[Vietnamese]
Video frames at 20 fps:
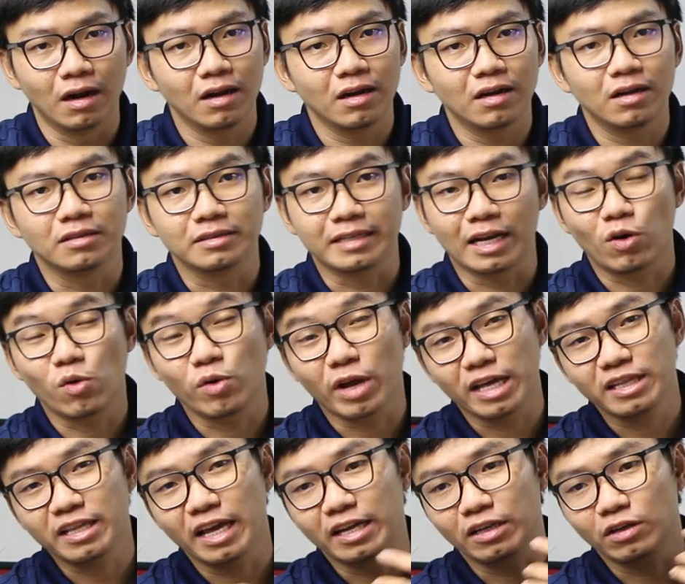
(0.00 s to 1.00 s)
à, nhạc cổ
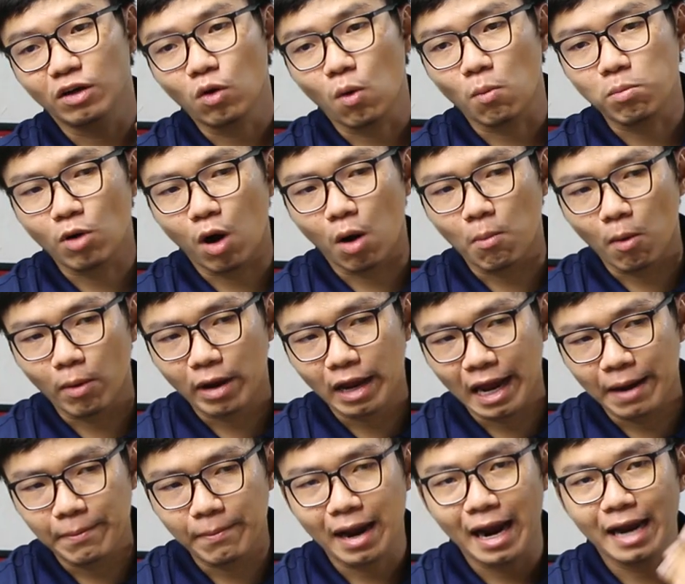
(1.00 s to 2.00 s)
điển thì nó cũng còn một
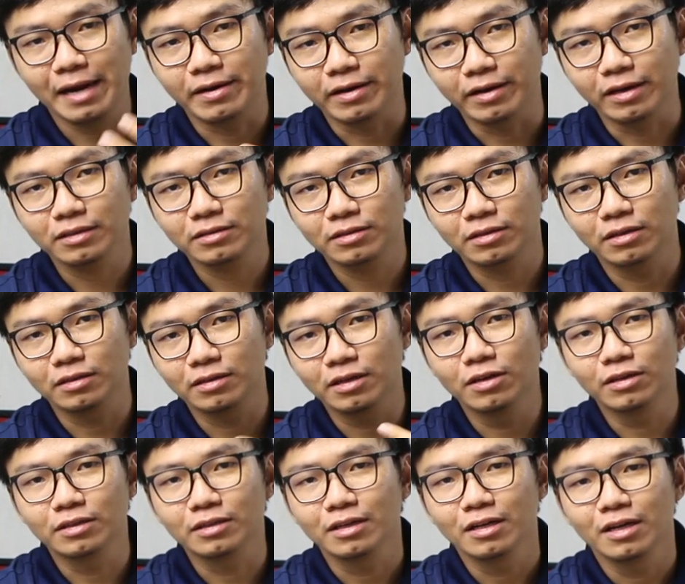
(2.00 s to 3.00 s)
cái hệ máy nữa
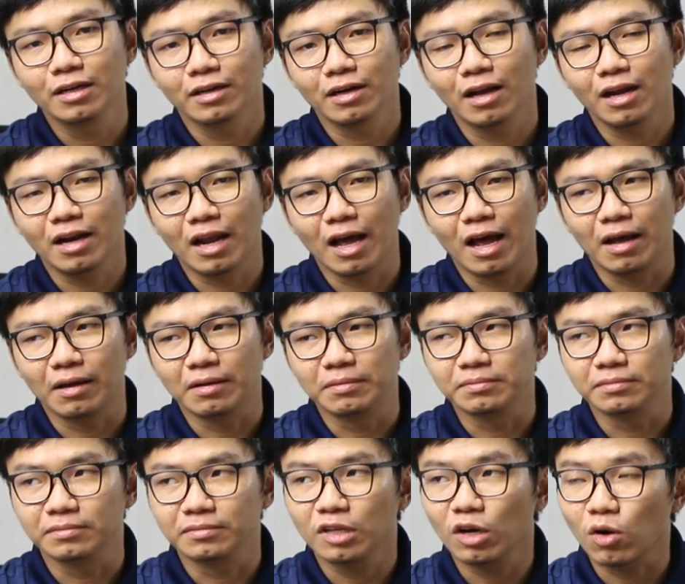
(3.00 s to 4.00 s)
tương đương đó
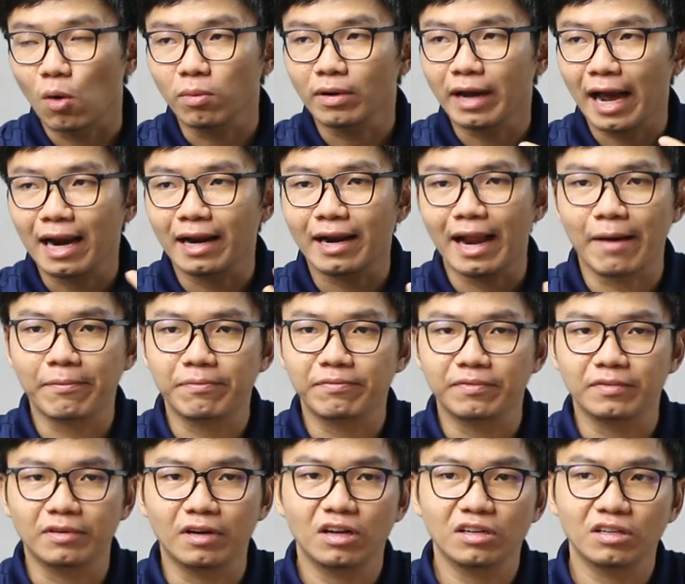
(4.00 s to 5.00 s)
là nó cũng khá là
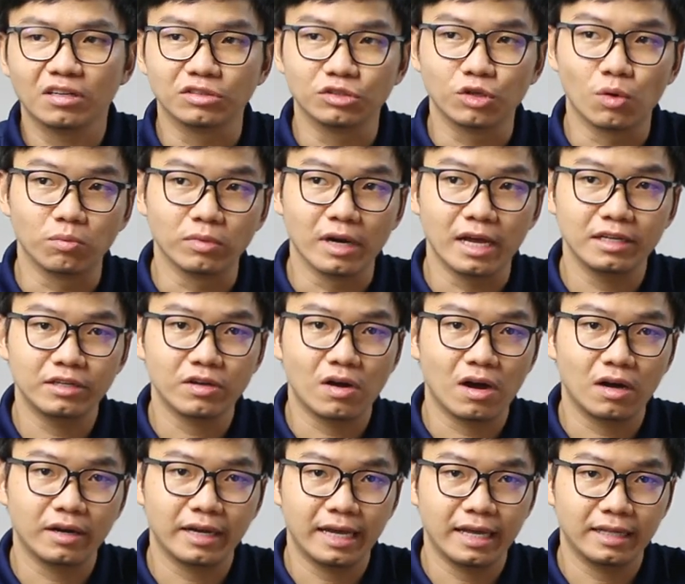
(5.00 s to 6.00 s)
đẹp nó thường dùng để
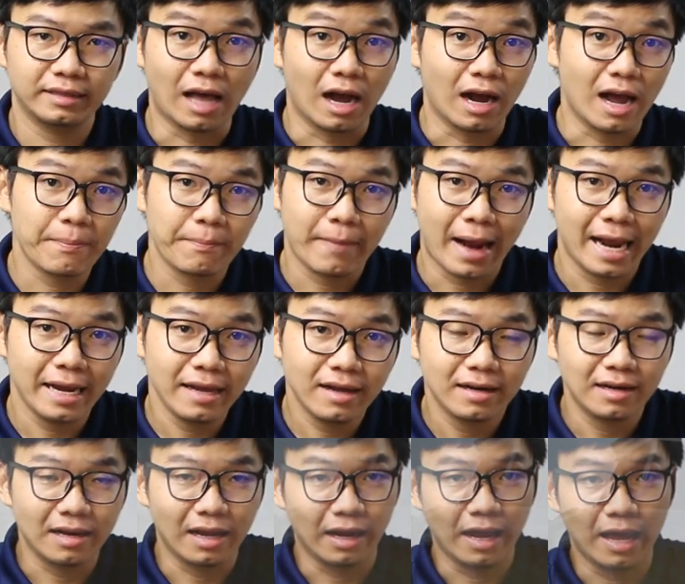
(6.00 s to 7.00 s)
cho cái tầng áp máy
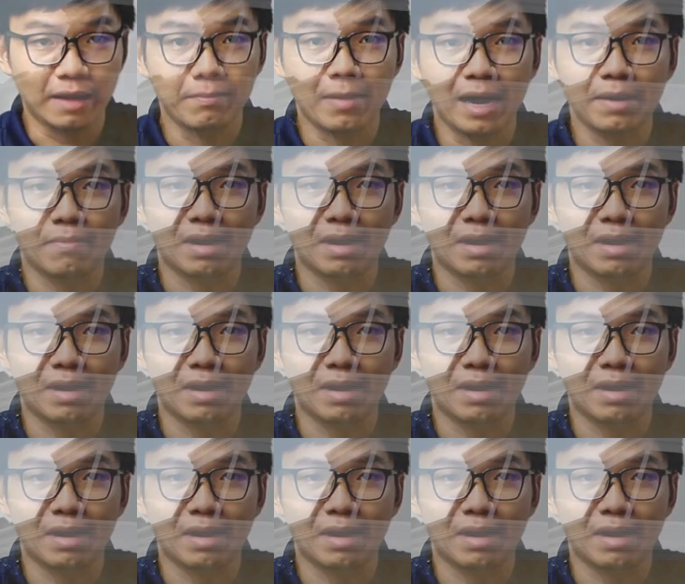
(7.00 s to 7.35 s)
á, là hệ